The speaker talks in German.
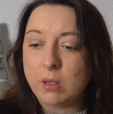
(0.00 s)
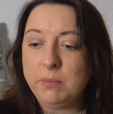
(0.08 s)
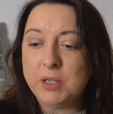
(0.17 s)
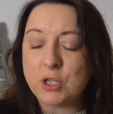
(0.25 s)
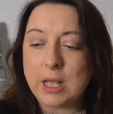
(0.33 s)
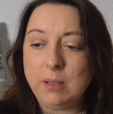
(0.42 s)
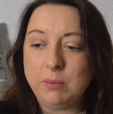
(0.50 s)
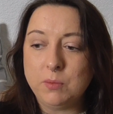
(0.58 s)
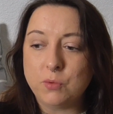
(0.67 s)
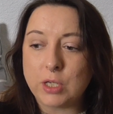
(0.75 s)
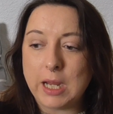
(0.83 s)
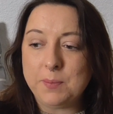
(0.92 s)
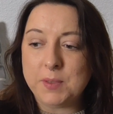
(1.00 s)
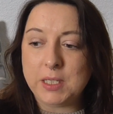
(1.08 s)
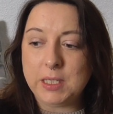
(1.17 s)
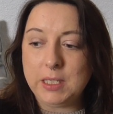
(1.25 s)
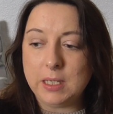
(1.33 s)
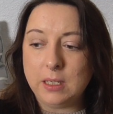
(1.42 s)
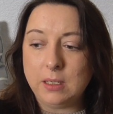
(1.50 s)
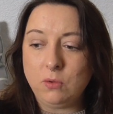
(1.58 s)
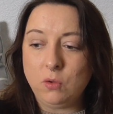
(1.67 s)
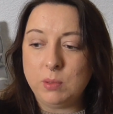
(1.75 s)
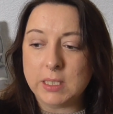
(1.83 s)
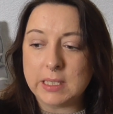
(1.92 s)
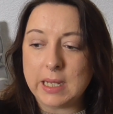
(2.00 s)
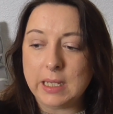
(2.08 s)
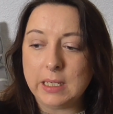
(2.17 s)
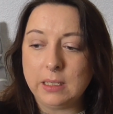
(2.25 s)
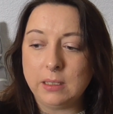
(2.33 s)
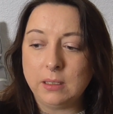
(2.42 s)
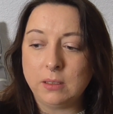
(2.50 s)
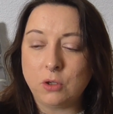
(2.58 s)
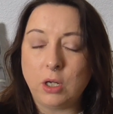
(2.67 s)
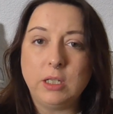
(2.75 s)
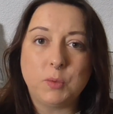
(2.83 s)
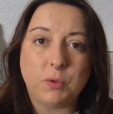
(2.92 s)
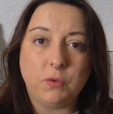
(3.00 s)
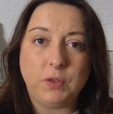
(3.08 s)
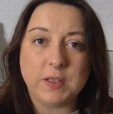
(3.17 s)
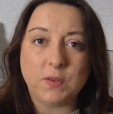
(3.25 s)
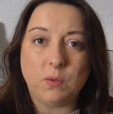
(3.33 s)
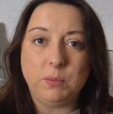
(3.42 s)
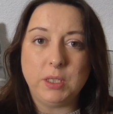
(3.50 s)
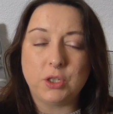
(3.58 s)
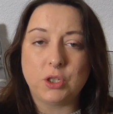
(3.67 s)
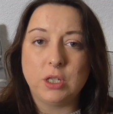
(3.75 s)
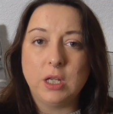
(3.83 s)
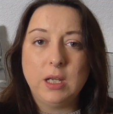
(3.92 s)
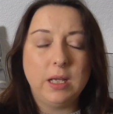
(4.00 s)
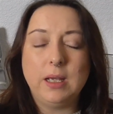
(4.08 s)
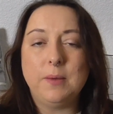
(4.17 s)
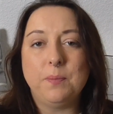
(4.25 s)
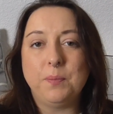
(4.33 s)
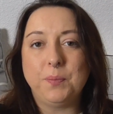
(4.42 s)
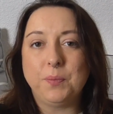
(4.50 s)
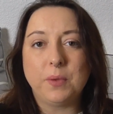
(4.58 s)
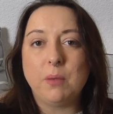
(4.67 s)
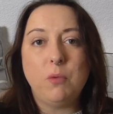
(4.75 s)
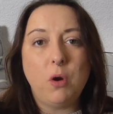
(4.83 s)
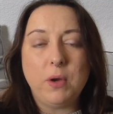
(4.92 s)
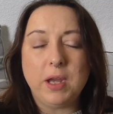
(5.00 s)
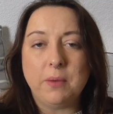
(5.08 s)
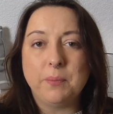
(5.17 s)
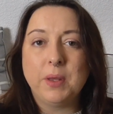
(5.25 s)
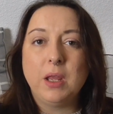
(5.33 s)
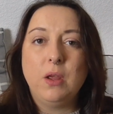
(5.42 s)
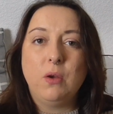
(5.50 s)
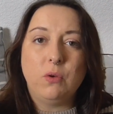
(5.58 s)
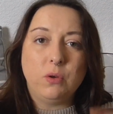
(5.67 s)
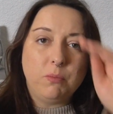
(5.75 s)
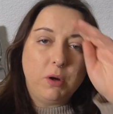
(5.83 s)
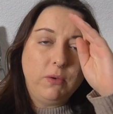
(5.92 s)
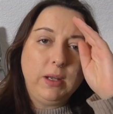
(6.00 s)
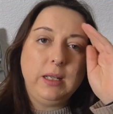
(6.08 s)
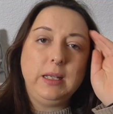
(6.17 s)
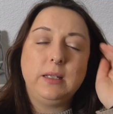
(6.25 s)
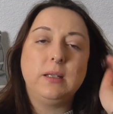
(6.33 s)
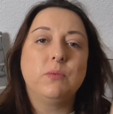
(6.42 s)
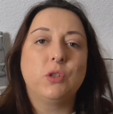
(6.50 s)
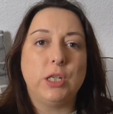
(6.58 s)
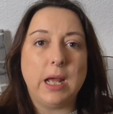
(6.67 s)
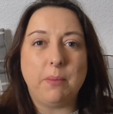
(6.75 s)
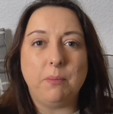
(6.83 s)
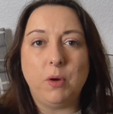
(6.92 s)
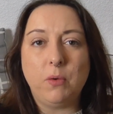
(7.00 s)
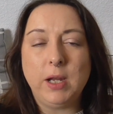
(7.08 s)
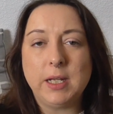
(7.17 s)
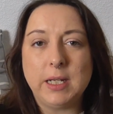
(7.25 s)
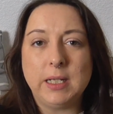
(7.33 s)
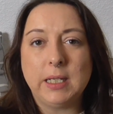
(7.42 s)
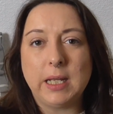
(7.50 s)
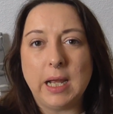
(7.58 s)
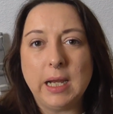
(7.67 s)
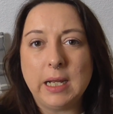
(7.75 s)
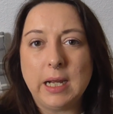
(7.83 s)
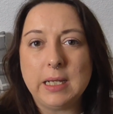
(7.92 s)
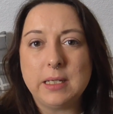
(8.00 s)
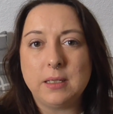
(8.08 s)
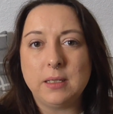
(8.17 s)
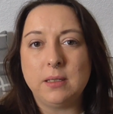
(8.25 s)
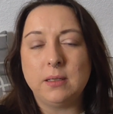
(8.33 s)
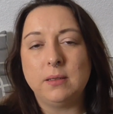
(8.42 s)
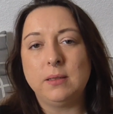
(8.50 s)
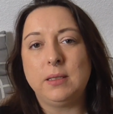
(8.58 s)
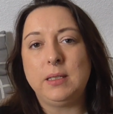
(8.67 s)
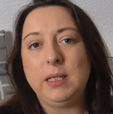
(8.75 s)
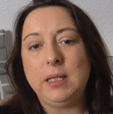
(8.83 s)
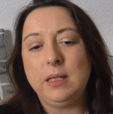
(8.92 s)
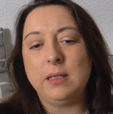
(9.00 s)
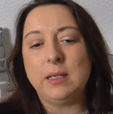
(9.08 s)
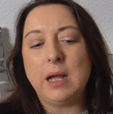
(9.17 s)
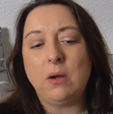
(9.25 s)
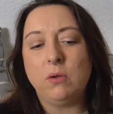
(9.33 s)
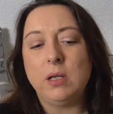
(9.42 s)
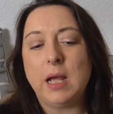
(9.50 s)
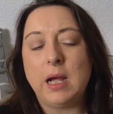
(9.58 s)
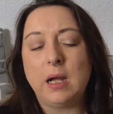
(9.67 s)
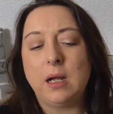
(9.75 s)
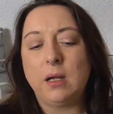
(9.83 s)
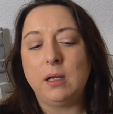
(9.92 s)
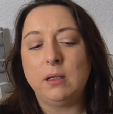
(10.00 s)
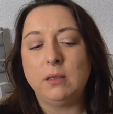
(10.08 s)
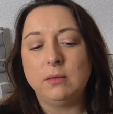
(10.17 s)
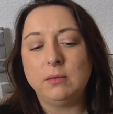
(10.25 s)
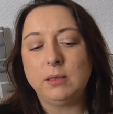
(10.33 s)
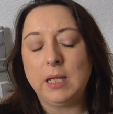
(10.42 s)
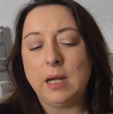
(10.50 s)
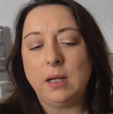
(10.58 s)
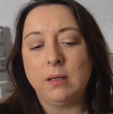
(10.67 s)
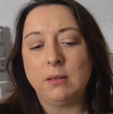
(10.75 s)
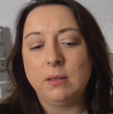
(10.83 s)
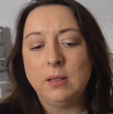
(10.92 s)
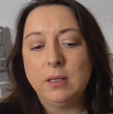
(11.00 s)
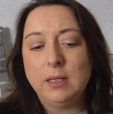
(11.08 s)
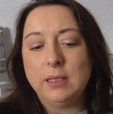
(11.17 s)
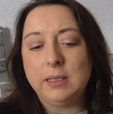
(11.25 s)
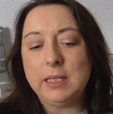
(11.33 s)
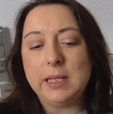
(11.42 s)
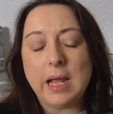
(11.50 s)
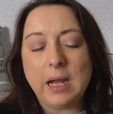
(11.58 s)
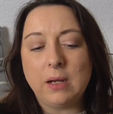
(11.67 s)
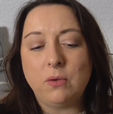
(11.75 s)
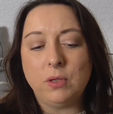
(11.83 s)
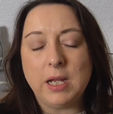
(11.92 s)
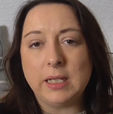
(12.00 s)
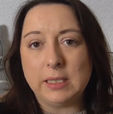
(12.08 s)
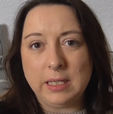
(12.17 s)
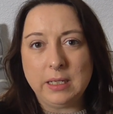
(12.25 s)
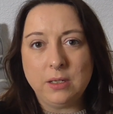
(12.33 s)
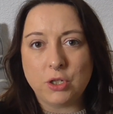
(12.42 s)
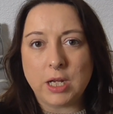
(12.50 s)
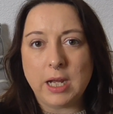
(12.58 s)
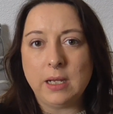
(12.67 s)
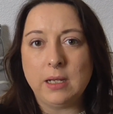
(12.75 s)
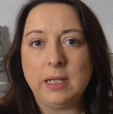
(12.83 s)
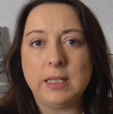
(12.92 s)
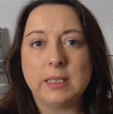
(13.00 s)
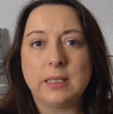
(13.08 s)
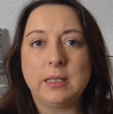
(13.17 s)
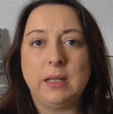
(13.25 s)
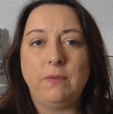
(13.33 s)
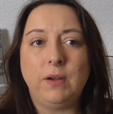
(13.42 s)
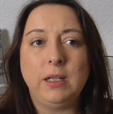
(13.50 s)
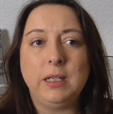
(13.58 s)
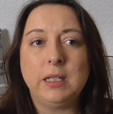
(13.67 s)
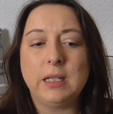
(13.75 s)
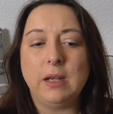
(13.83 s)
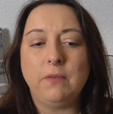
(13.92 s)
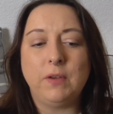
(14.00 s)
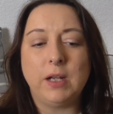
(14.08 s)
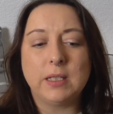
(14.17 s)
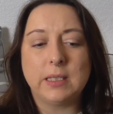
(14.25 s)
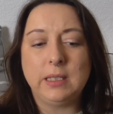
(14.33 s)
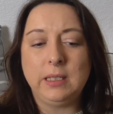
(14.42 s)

Mitch Album schreibt hier über seinen College-Professor Mitch ähm, Murray. Und Murray liegt im Sterben. Murray hat eine Krankheit, die nach und nach, ja, die nach und nach dahinscheiden lässt. Er verliert einfach